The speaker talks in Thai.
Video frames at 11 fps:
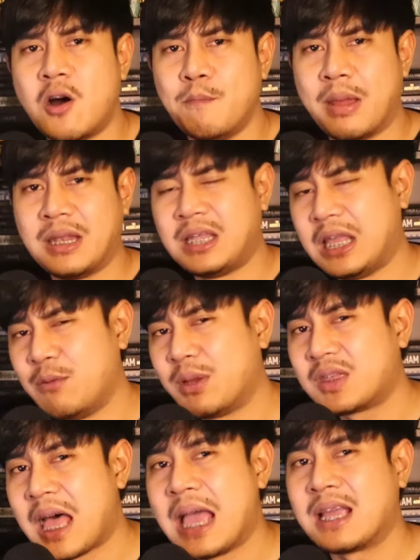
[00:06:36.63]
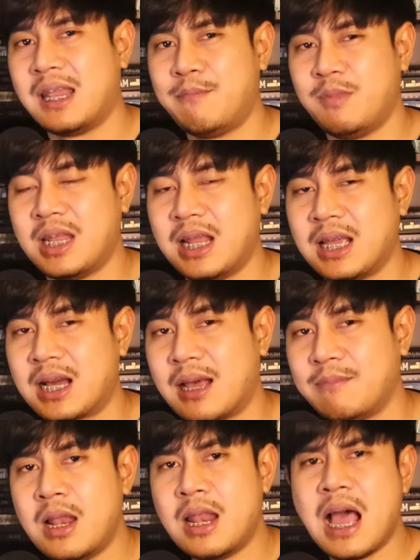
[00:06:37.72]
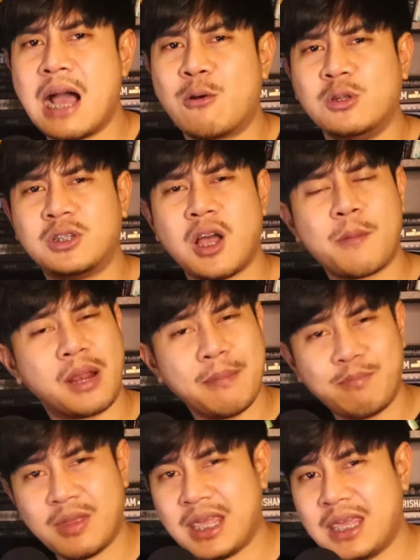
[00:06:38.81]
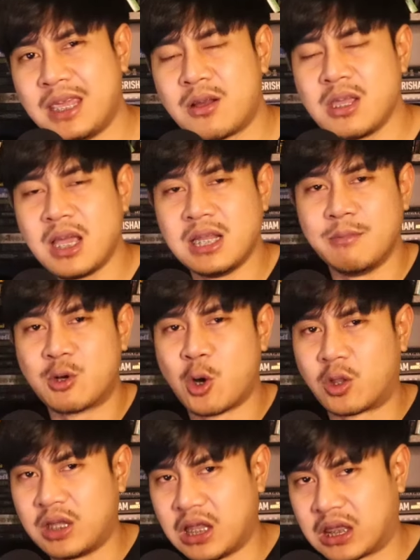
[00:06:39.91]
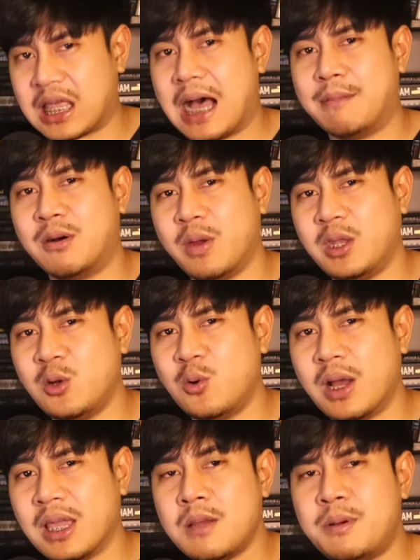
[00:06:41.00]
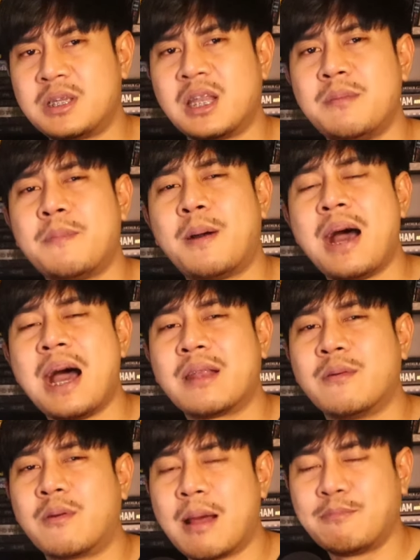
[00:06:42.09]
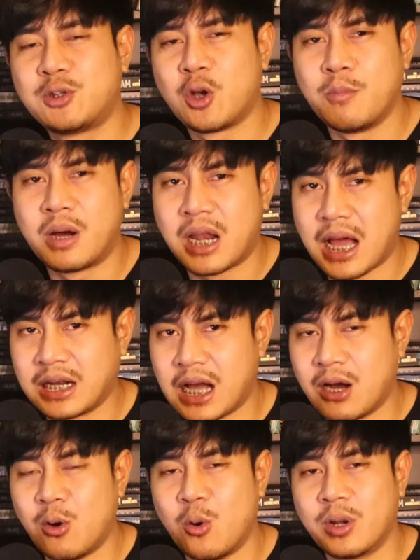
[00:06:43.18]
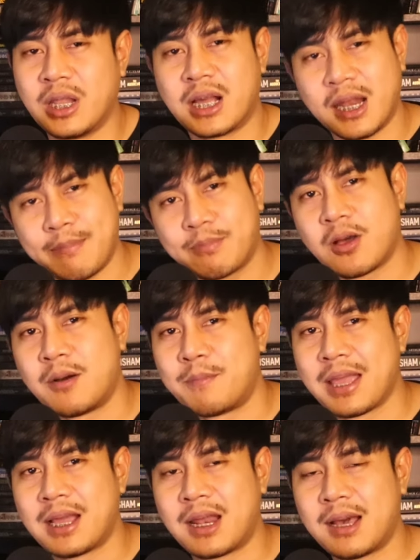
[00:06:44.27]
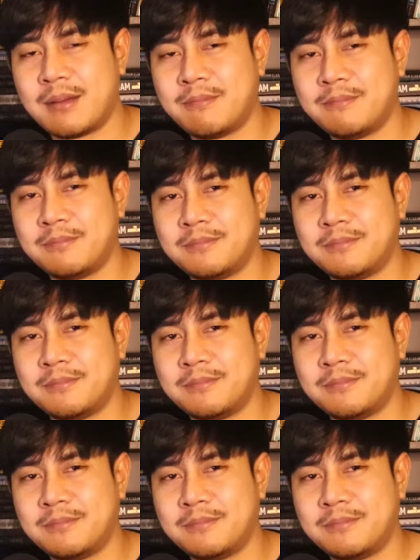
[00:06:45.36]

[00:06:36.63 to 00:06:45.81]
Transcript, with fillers: อมเมนต์ทิ้งไว้ใต้คลิปนี้ได้เลยครับ และหากคุณชอบคลิปนี้ก็อย่าลืมกดติดตามเอาไว้ด้วย เพื่อจะได้ไม่พลาดรับชมคลังหนังโหดในคลิปต่อไปครับ